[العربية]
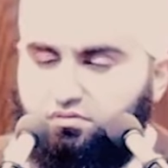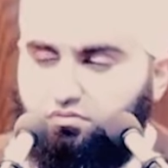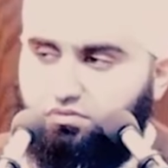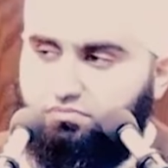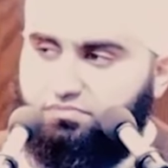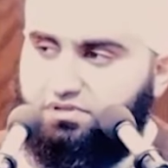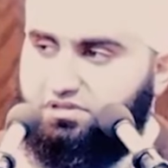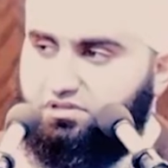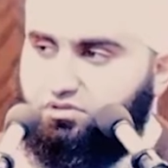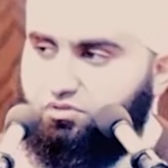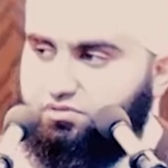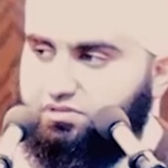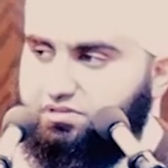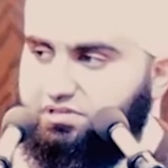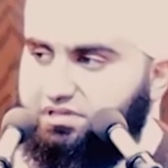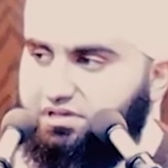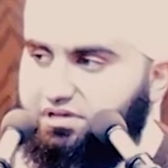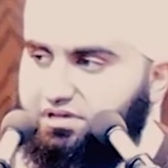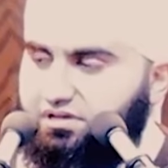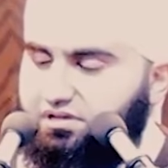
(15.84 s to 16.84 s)
ومن
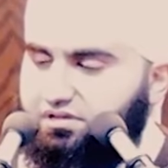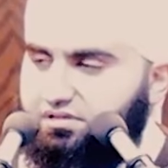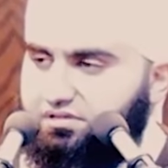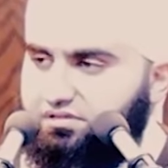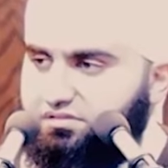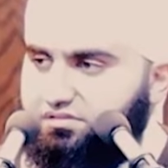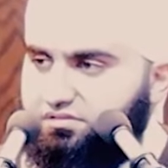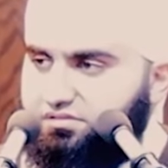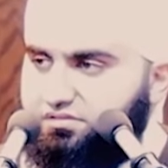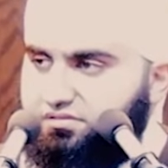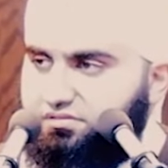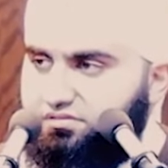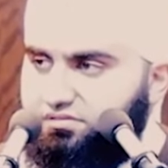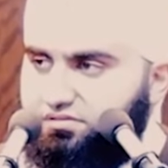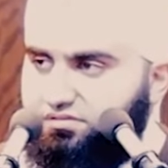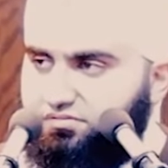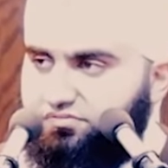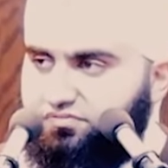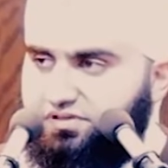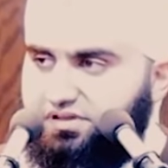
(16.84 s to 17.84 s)
يضلل
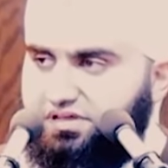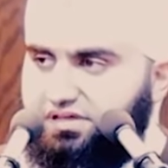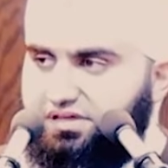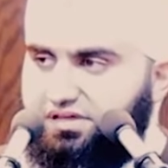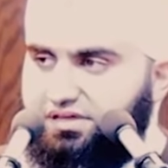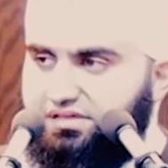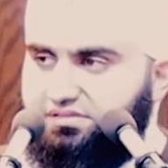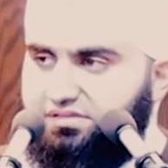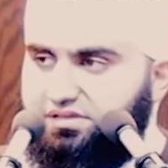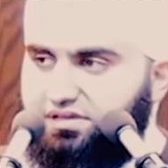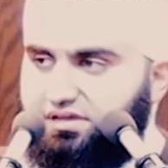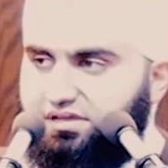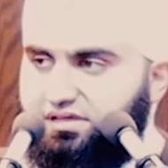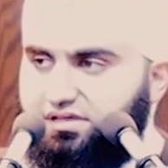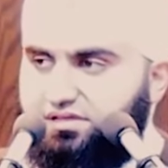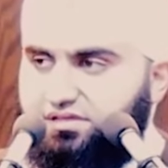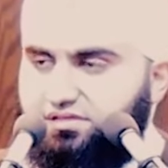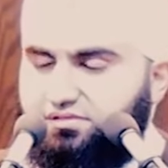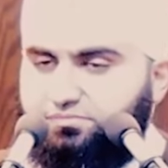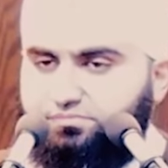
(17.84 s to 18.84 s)
فلا هادي
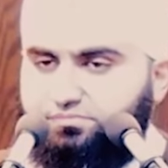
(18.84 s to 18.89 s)
له